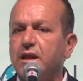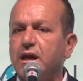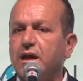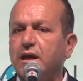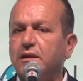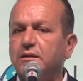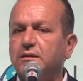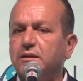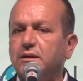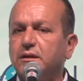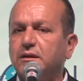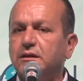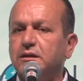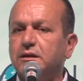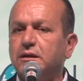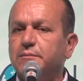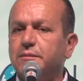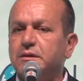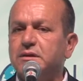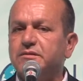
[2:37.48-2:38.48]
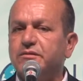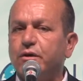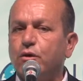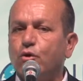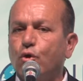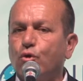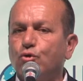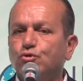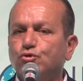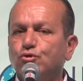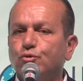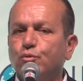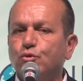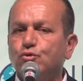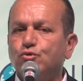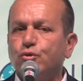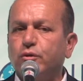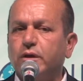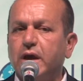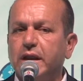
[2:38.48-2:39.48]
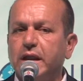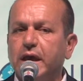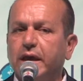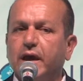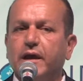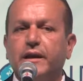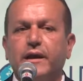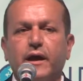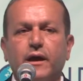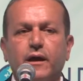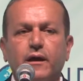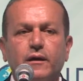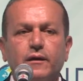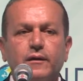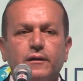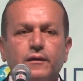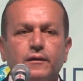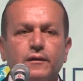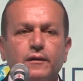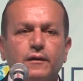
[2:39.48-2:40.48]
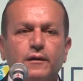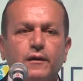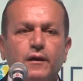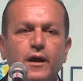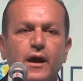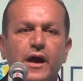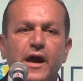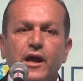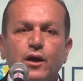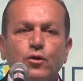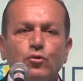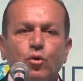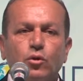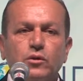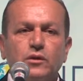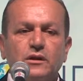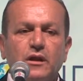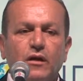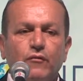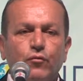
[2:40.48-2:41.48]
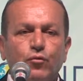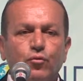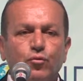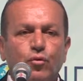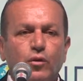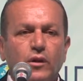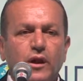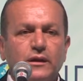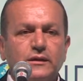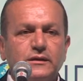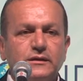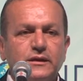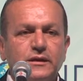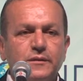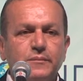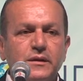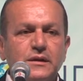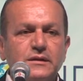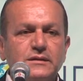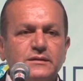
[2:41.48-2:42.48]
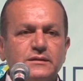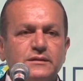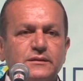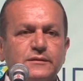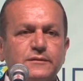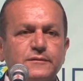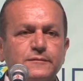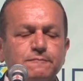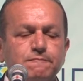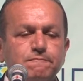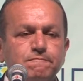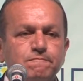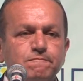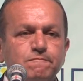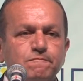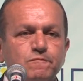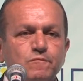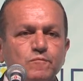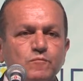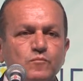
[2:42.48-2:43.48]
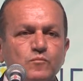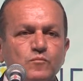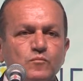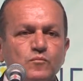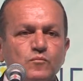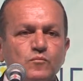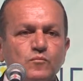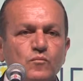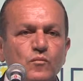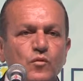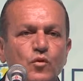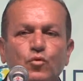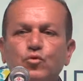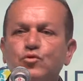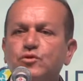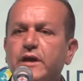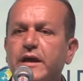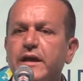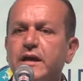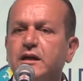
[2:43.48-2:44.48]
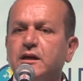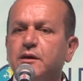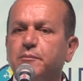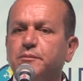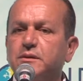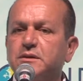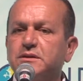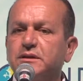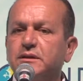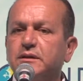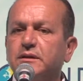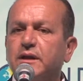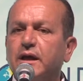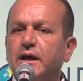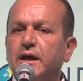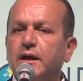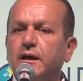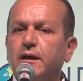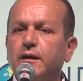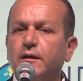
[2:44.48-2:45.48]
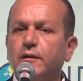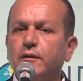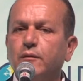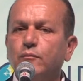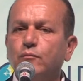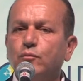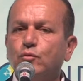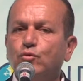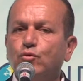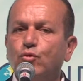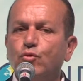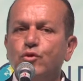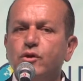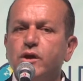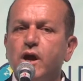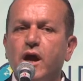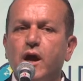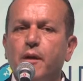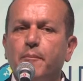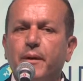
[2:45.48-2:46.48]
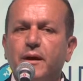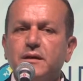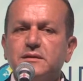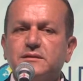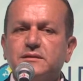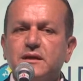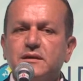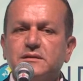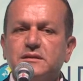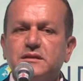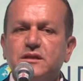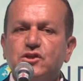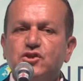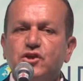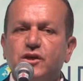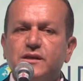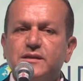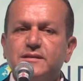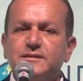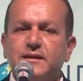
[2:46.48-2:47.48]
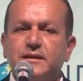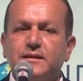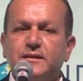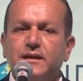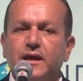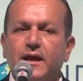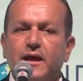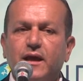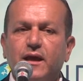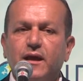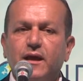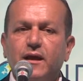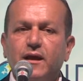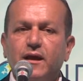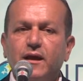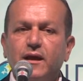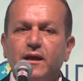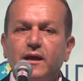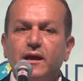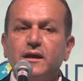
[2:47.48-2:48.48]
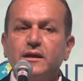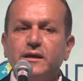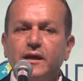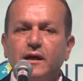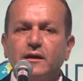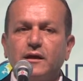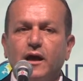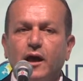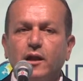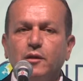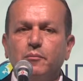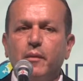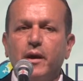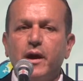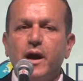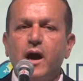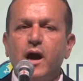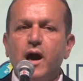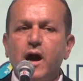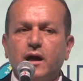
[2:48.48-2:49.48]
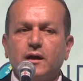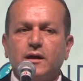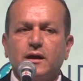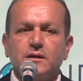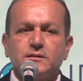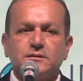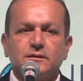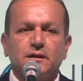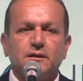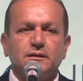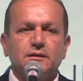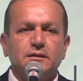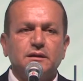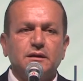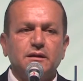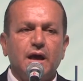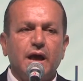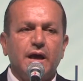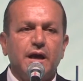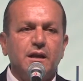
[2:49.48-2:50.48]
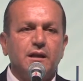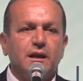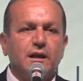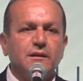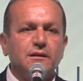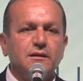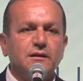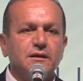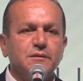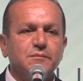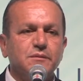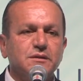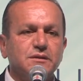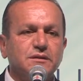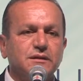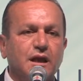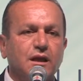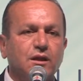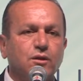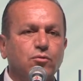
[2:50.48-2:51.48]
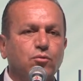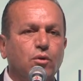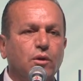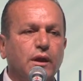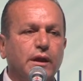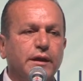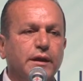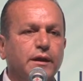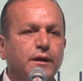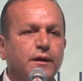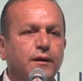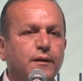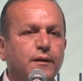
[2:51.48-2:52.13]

katıldığımız ve göğsümüzü gere gere her noktada vurguladığımız Kuzey Kıbrıs'ında dünya pastası içerisinde yer almaya hak kazandığına inandığımızdan dolayı